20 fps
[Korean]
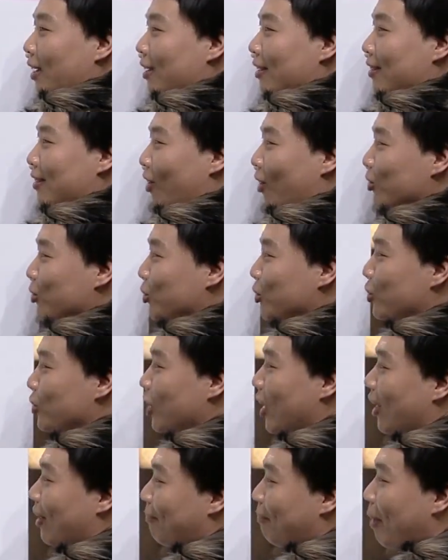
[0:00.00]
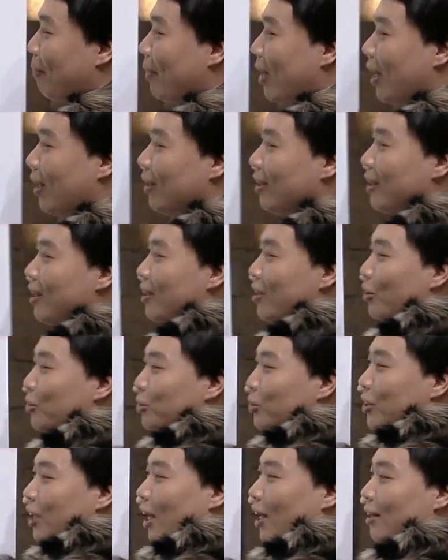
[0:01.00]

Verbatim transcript: 어. 영수증이야. 봐봐. 예. 영수증